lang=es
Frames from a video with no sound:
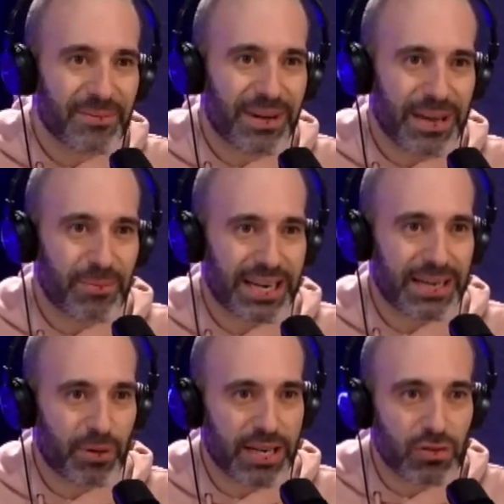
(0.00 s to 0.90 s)
¿Vale? Ah,
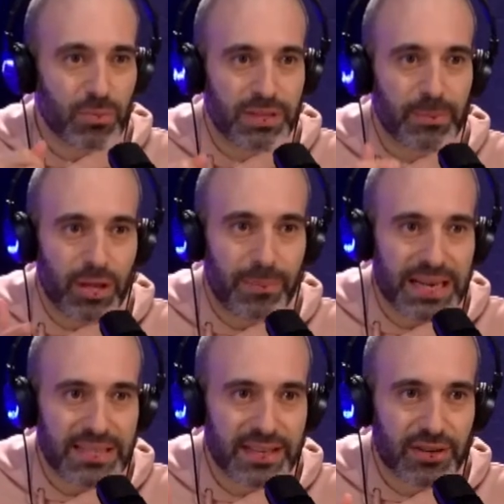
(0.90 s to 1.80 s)
porque, porque es un tipo de
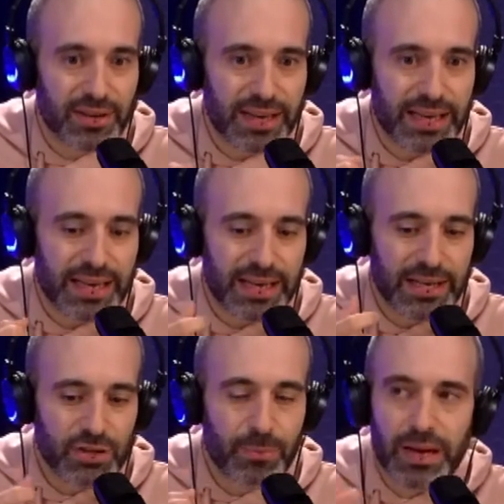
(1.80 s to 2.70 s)
plástico que
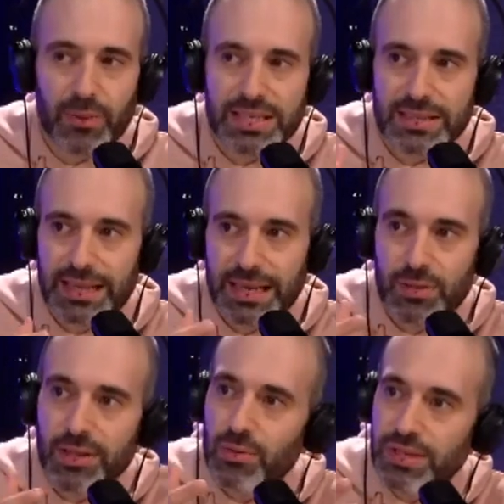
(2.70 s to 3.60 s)
son paraguas,
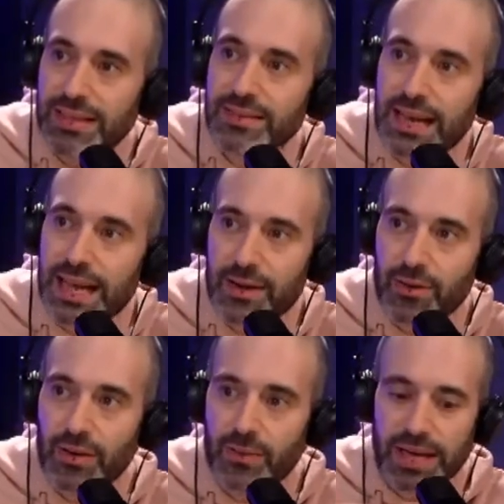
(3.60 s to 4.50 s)
digamos que de usar y tirar,
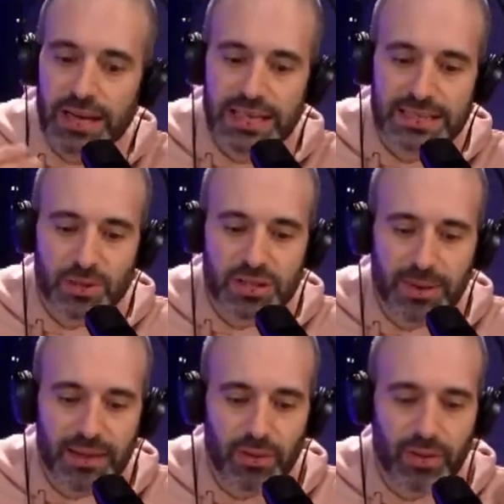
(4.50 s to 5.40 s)
¿no? Al final estamos
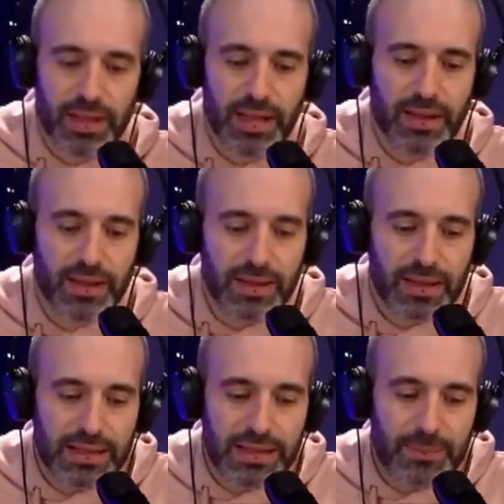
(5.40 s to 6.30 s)
hablando de,
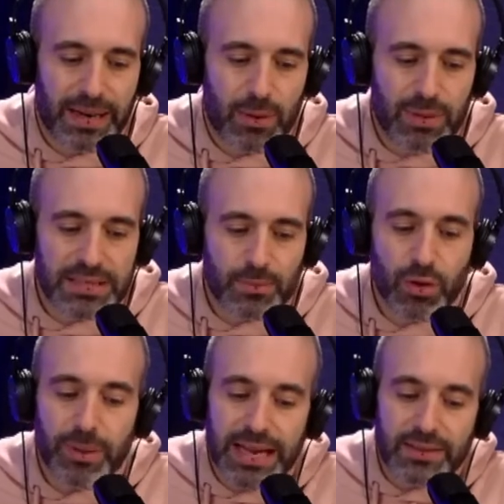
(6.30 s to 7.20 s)
paraguas
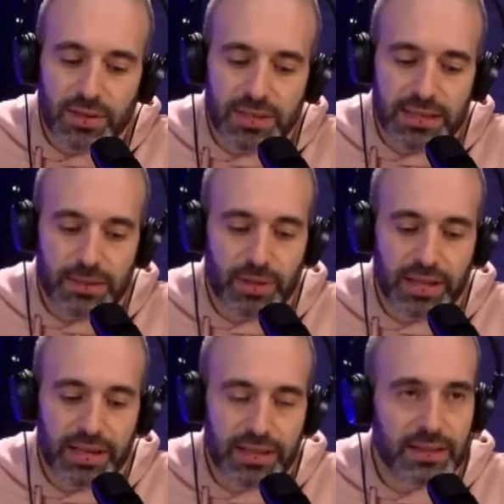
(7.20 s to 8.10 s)
muy baratos que te
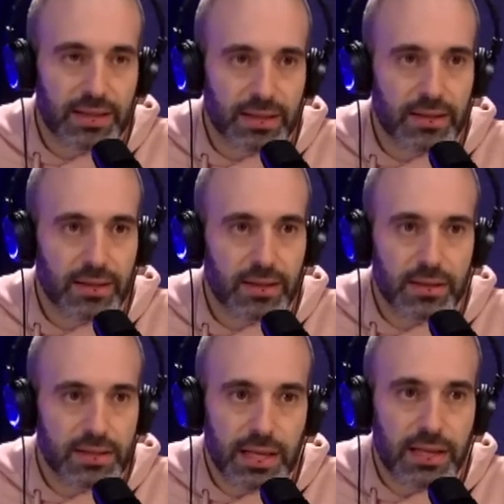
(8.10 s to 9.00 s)
puede, son
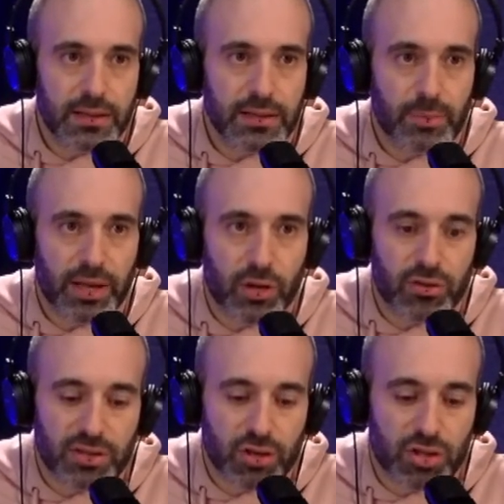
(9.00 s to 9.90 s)
desechables, ¿no? Sí, te pueden
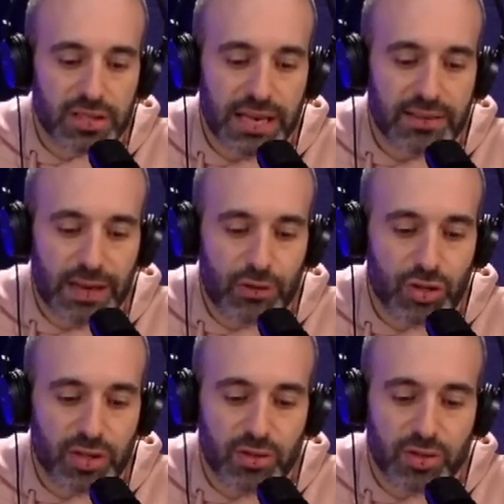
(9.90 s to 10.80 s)
costar entre
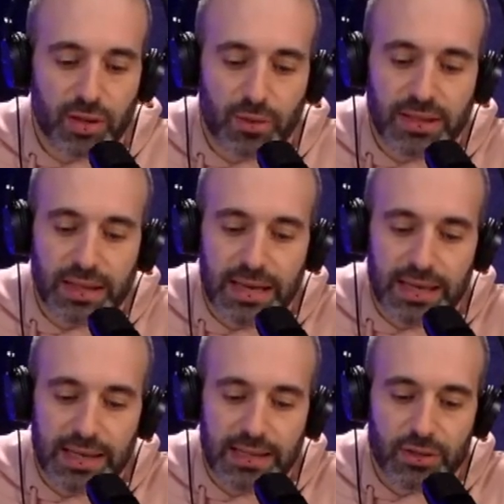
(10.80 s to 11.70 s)
250,
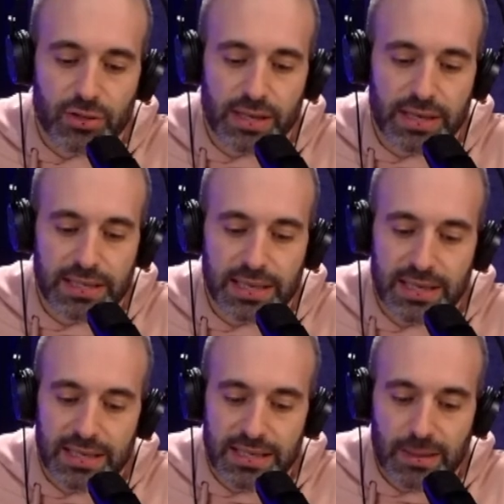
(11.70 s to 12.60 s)
500 yenes.
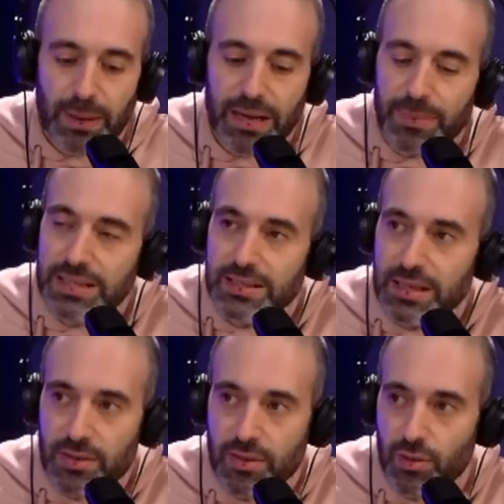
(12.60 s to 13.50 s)
Si pagan más,
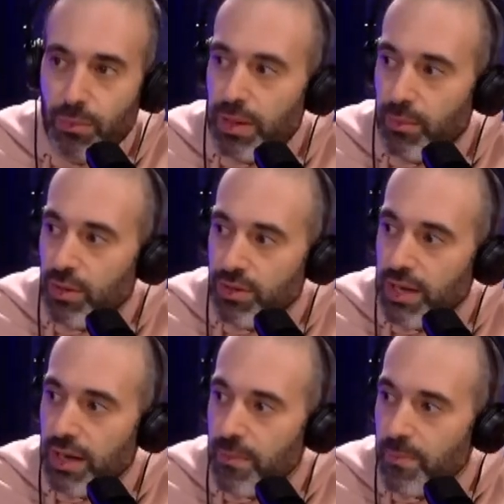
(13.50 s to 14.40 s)
estás haciendo el primo. O
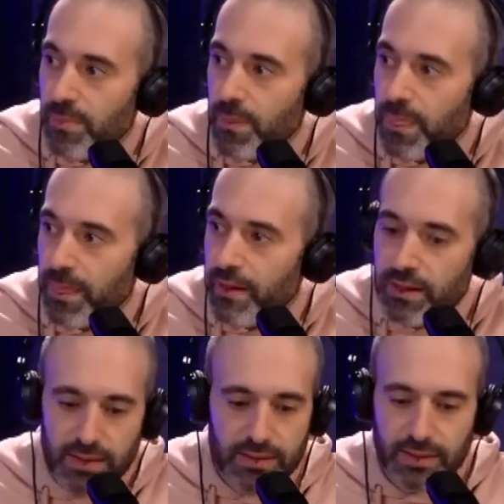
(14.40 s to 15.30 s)
sea, te están timando.
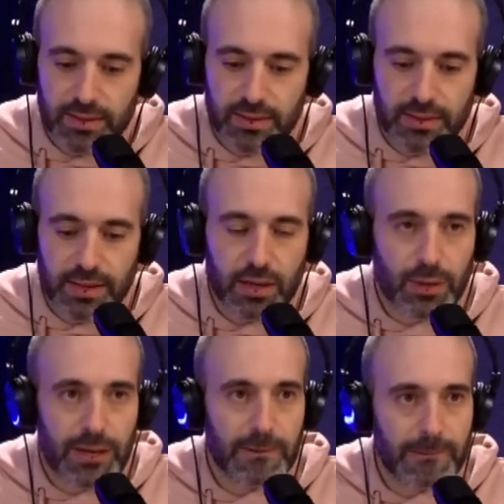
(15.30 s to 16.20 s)
Yo pago veces más,
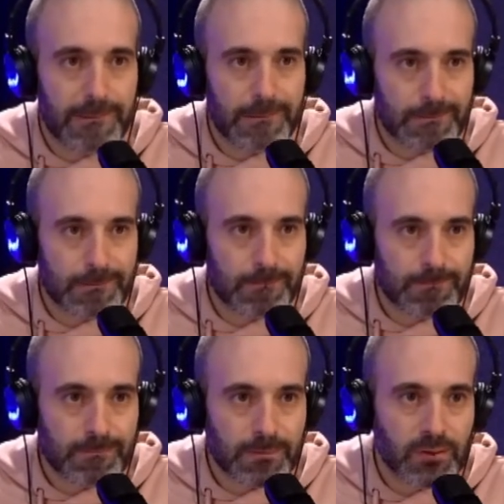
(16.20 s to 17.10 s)
700,
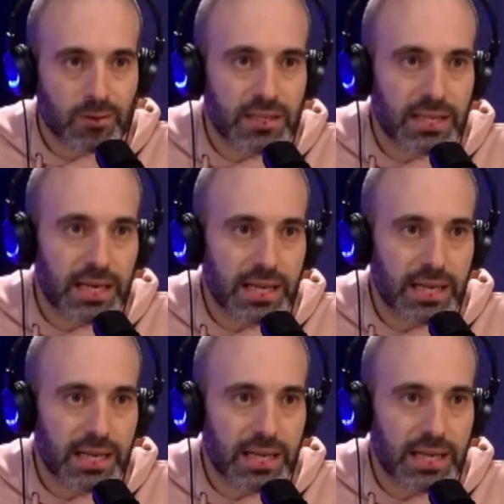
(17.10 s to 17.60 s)
600. Sí,